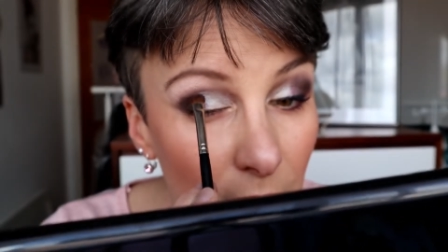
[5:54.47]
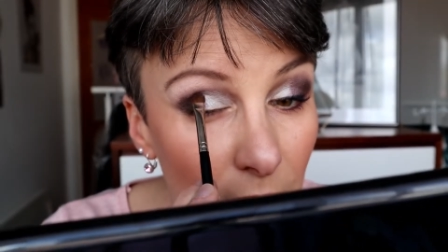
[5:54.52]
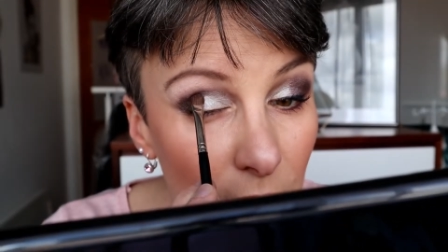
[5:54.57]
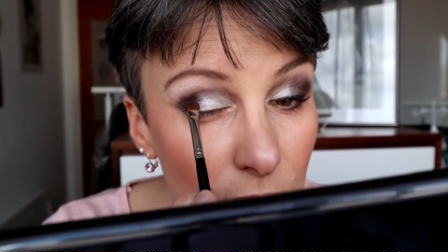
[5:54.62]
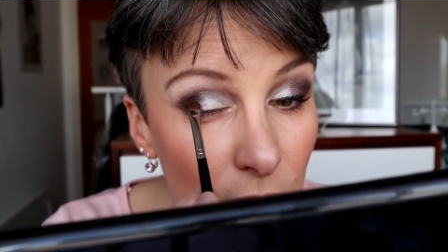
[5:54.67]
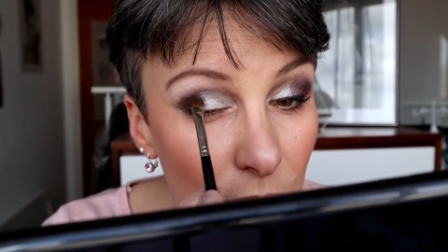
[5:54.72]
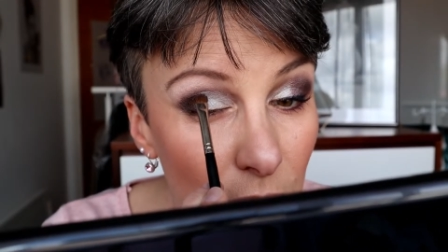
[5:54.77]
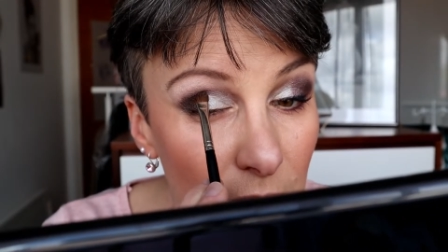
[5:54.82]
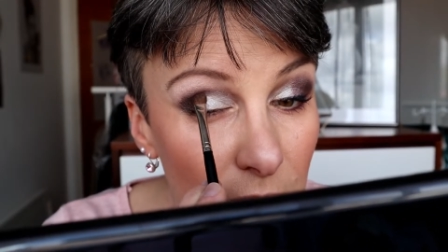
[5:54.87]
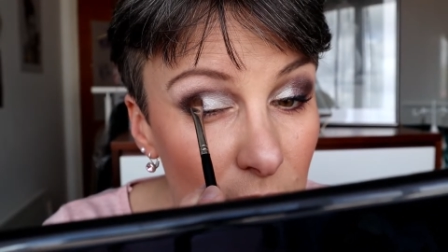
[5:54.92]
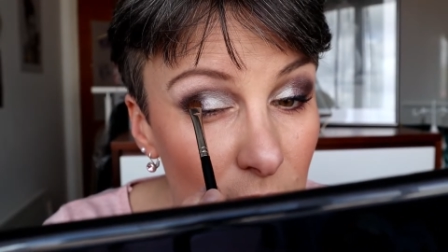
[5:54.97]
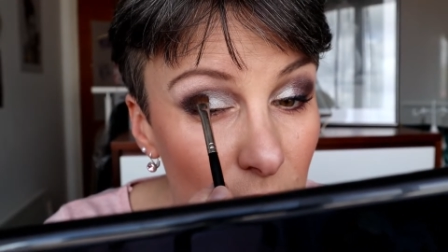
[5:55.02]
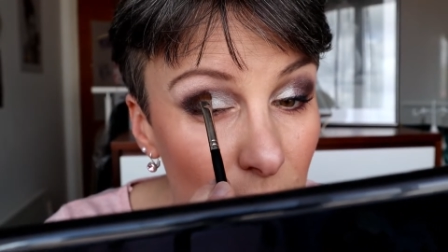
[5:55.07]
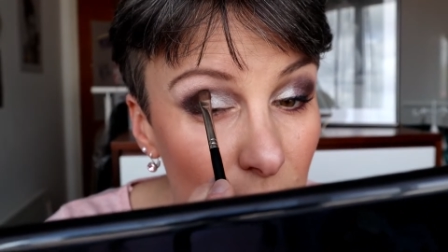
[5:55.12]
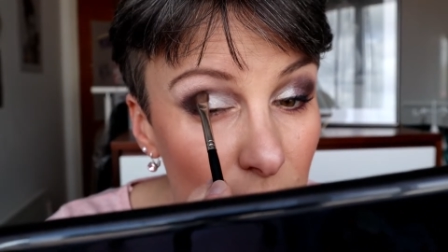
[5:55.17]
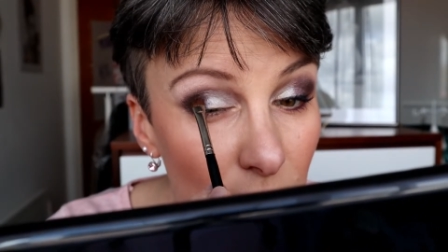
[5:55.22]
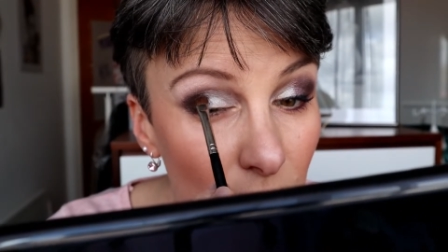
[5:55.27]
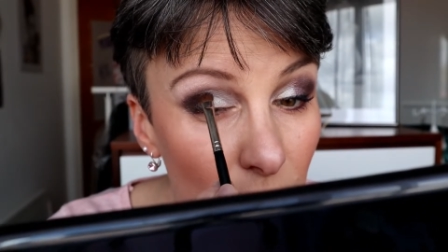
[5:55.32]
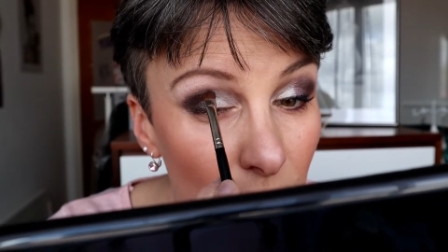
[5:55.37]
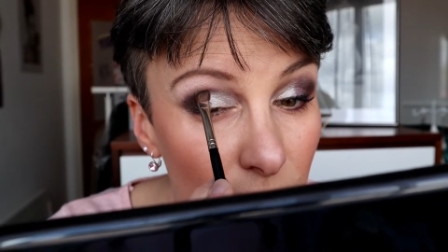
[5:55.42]
entre les deux,
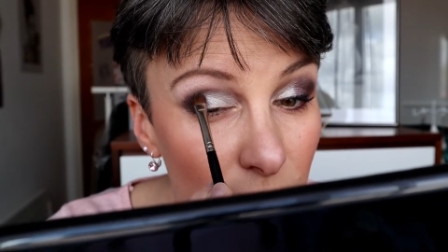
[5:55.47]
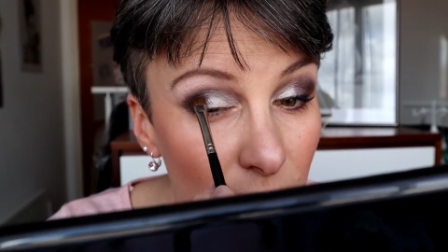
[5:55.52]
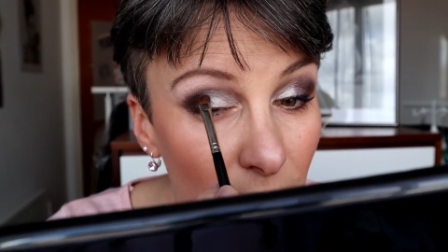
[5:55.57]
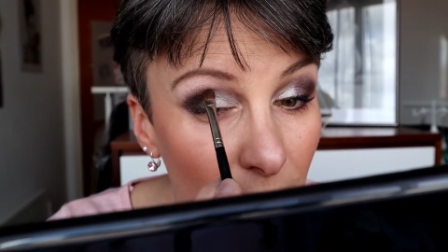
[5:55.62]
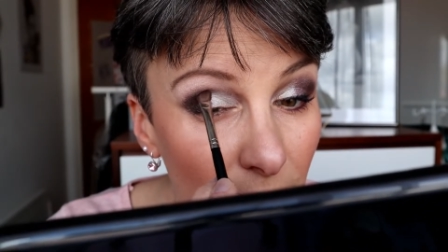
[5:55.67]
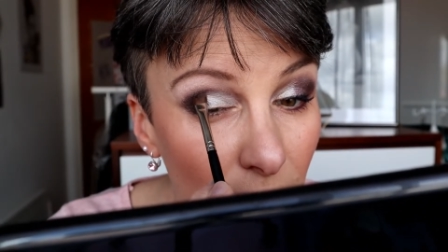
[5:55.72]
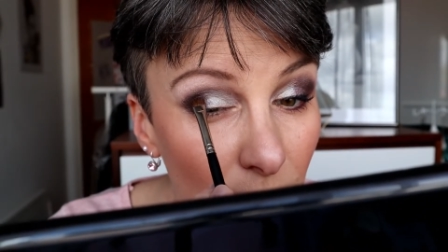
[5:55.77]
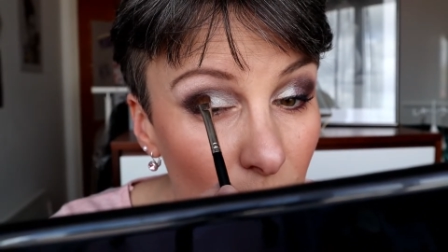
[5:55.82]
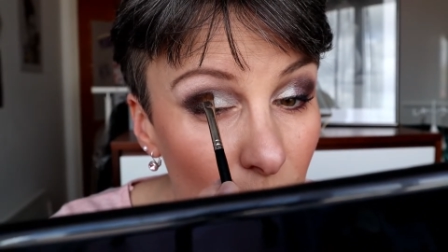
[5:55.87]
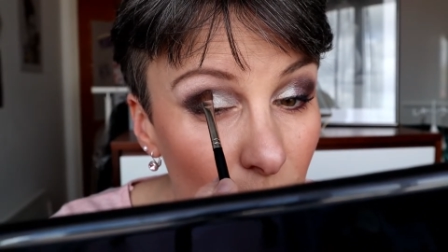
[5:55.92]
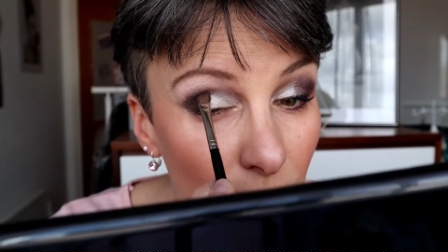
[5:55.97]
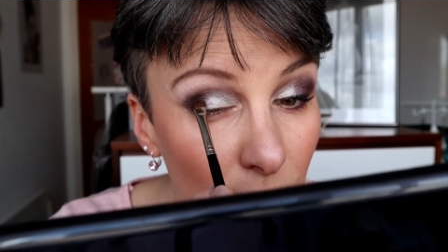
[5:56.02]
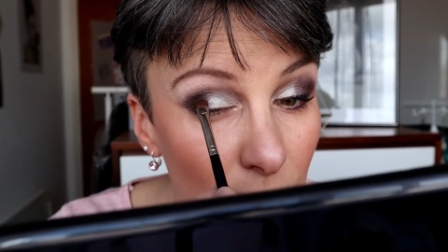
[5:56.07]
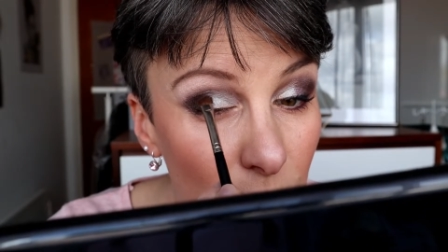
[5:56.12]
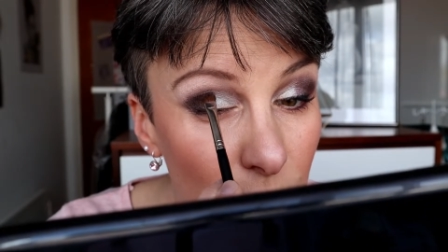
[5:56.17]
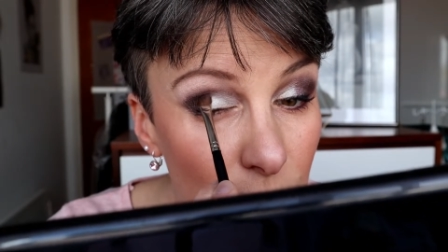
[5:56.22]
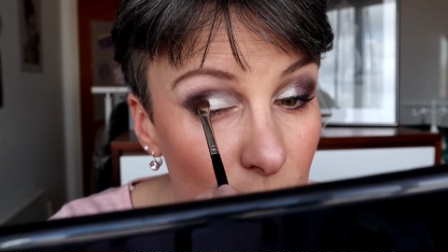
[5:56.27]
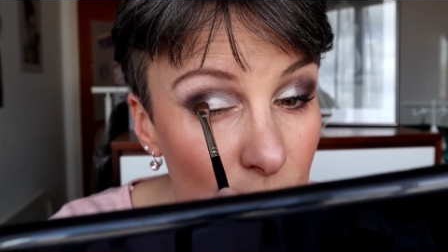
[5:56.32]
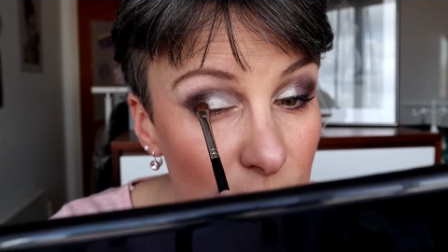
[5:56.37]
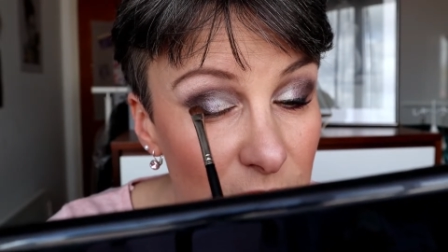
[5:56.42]
entre le phare
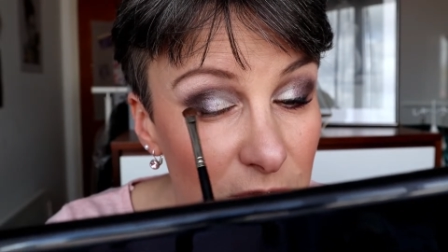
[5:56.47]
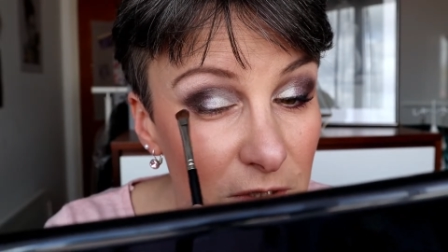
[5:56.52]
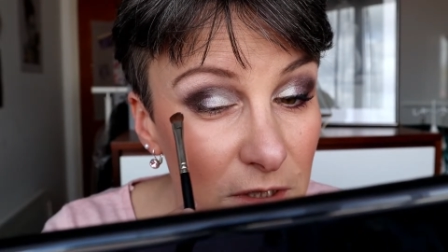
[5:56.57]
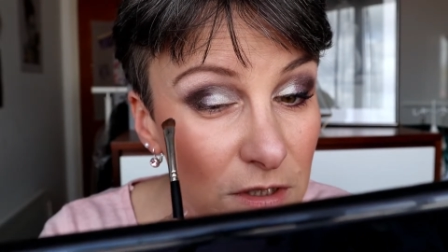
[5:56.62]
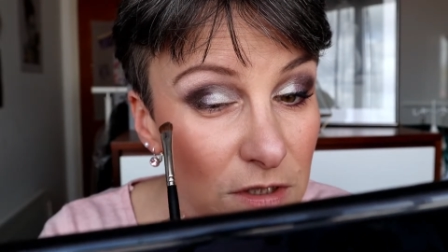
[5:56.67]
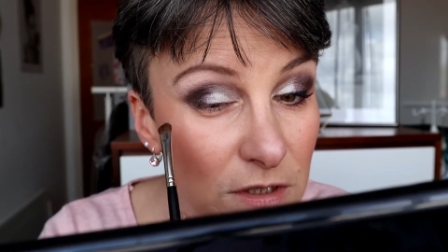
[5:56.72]
foncé